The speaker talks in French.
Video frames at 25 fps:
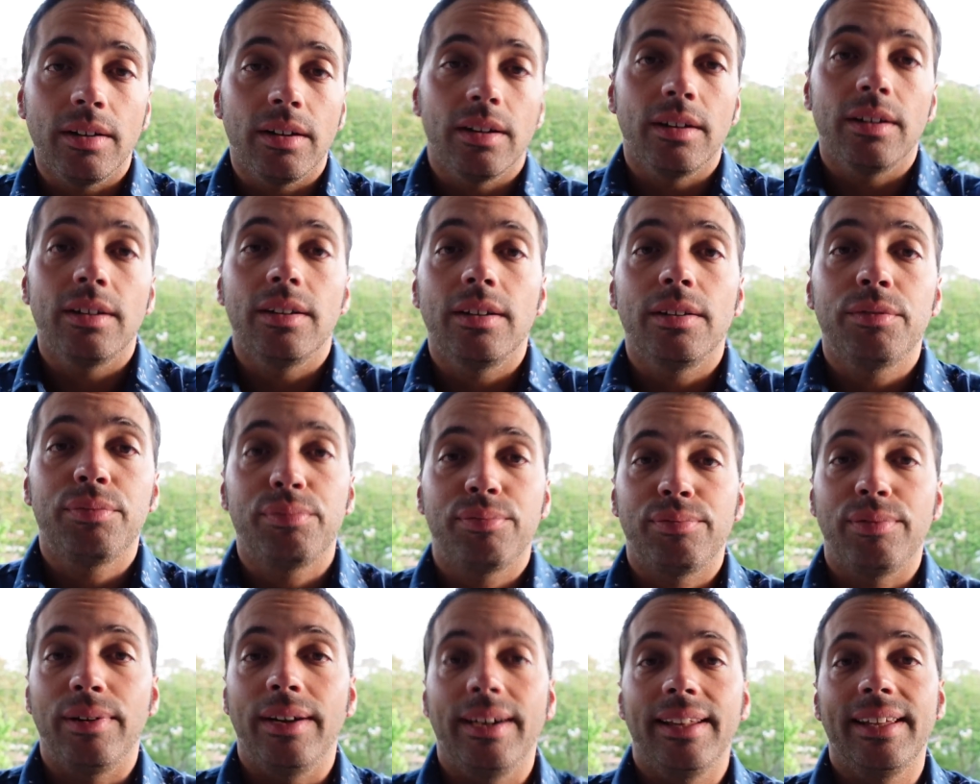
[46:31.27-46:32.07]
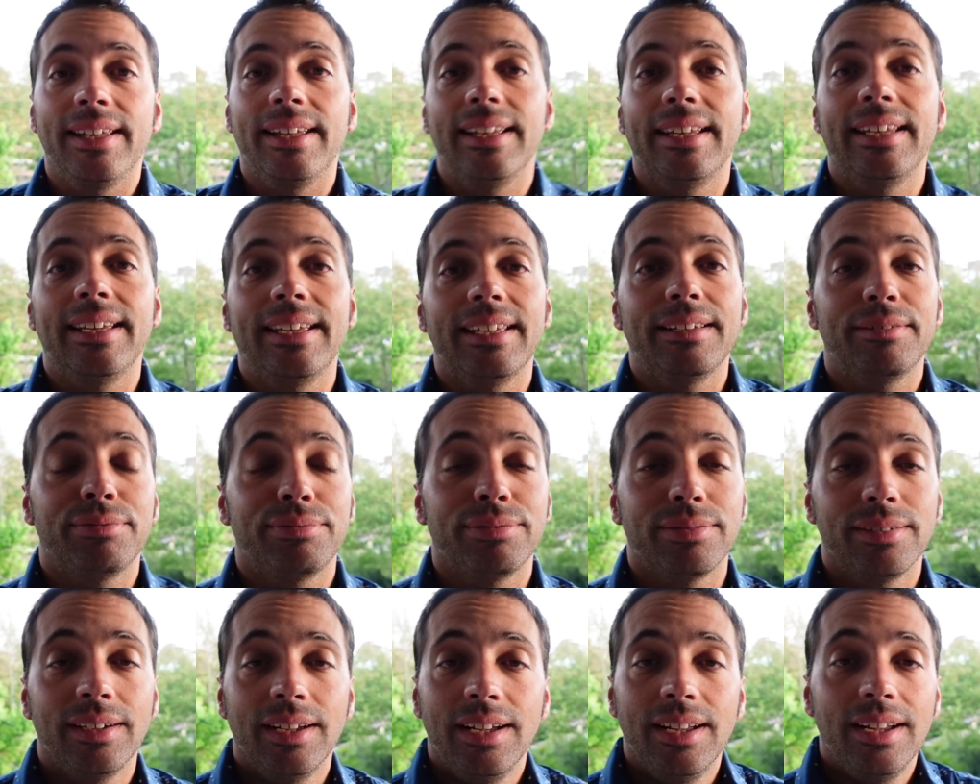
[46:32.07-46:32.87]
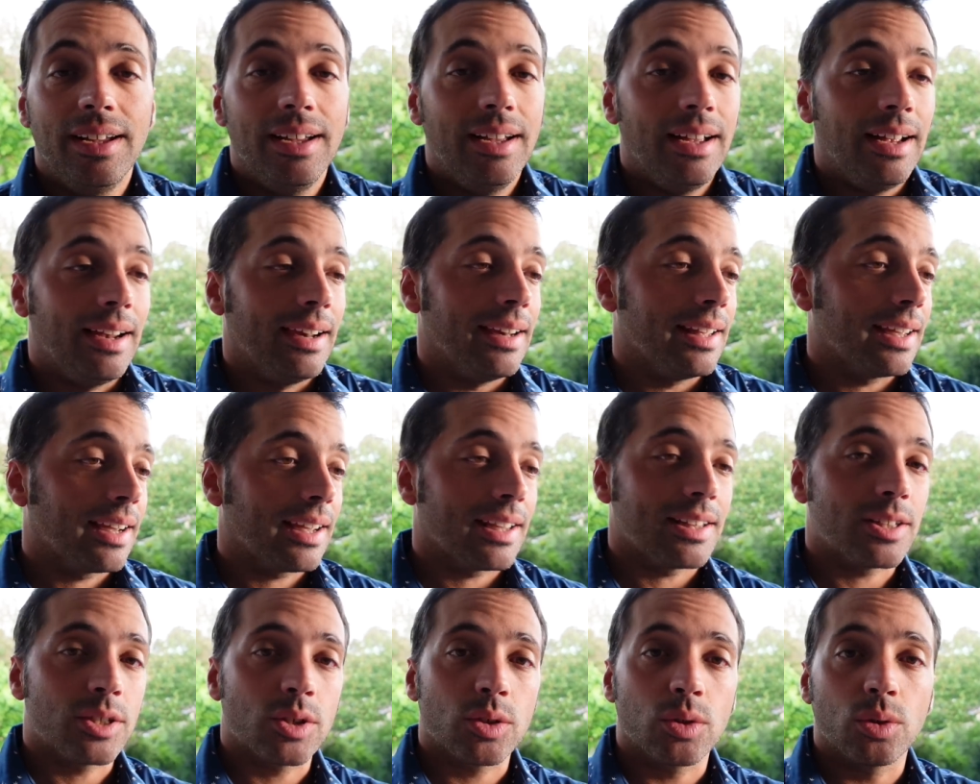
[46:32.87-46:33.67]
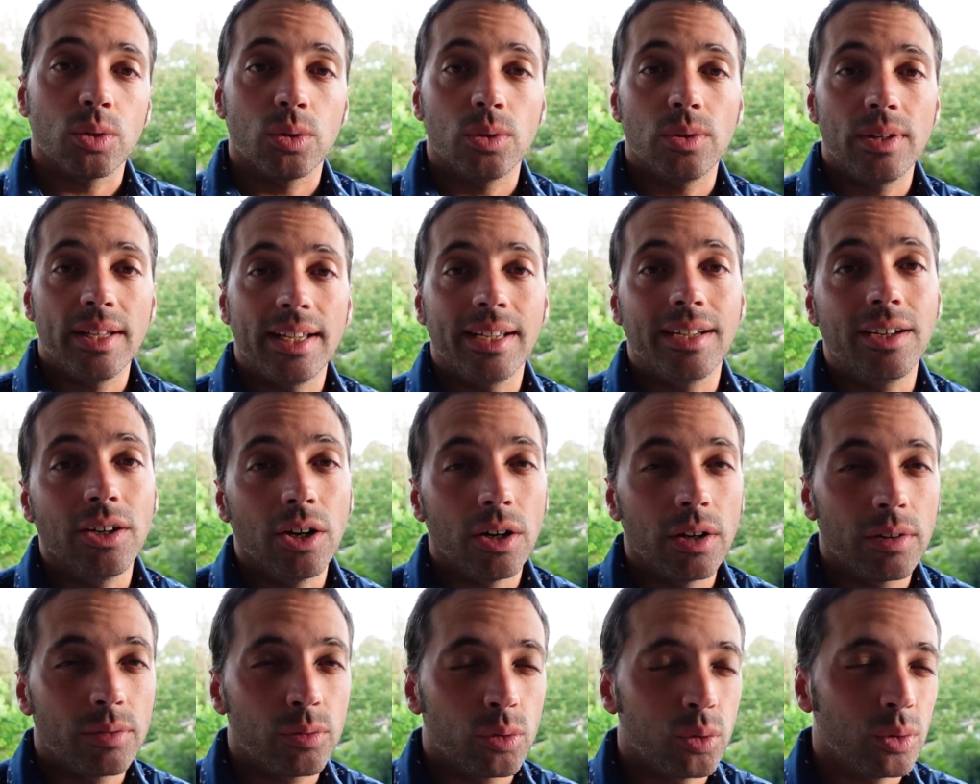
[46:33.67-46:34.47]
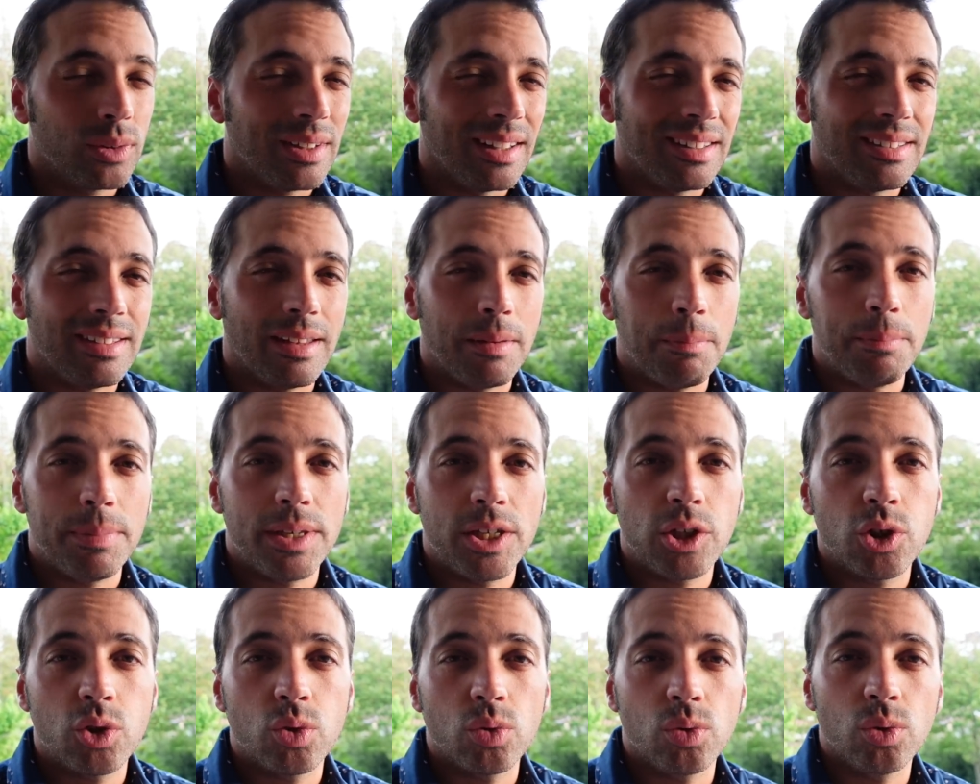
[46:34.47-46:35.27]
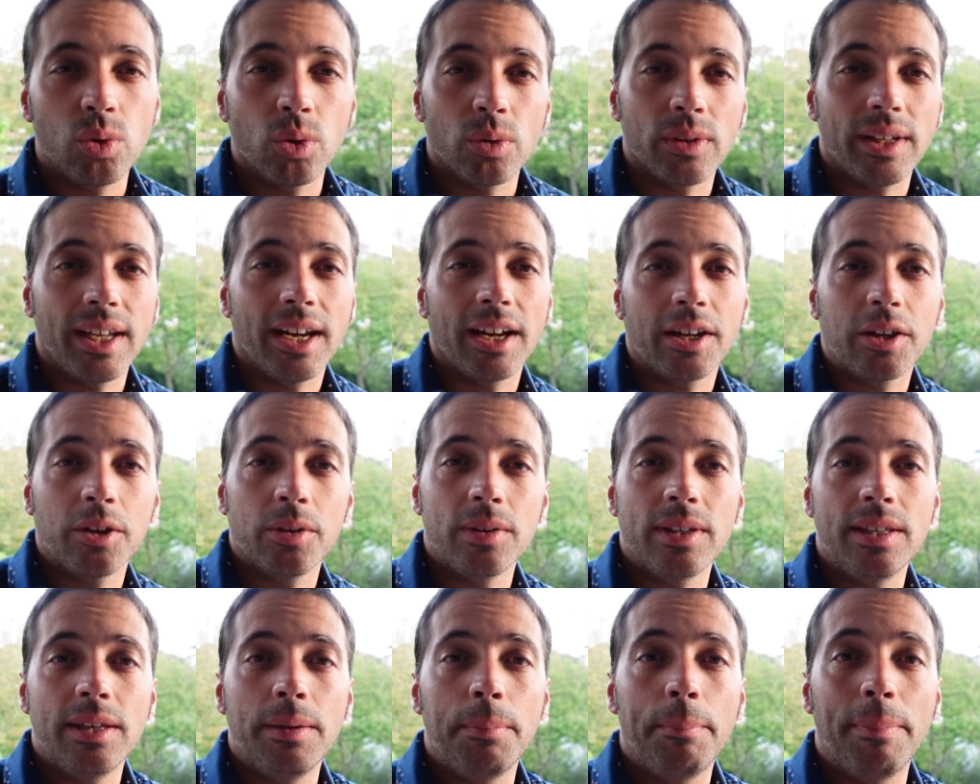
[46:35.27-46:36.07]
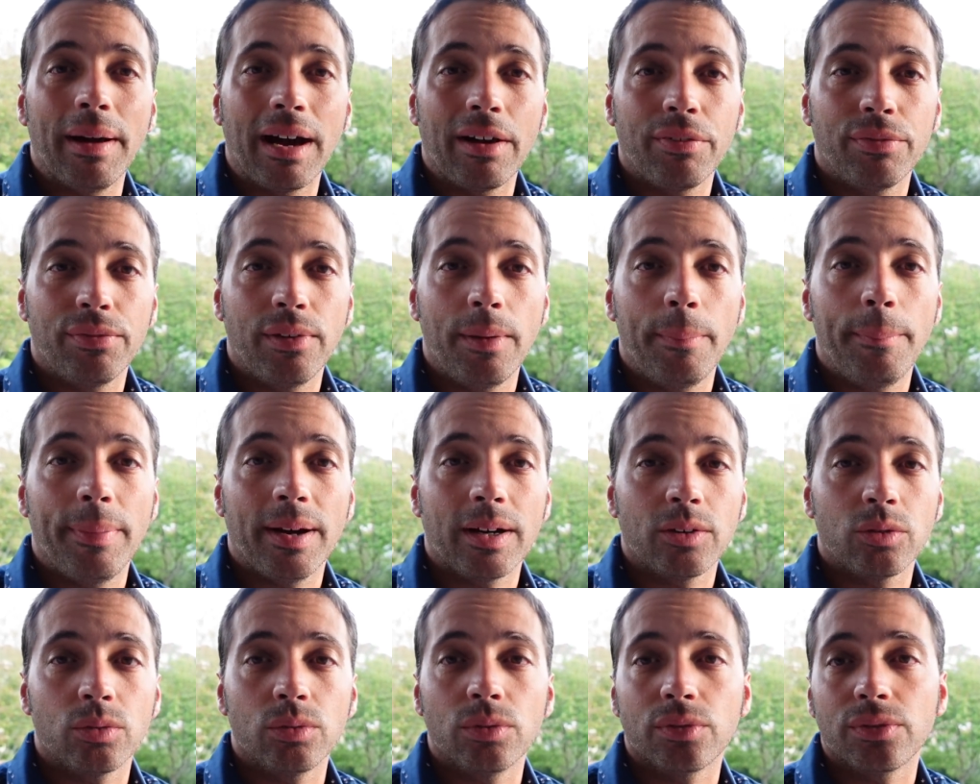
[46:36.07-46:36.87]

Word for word: Euh, les, restos, les golfs, tout était bijoux. On est accueillis parfait partout.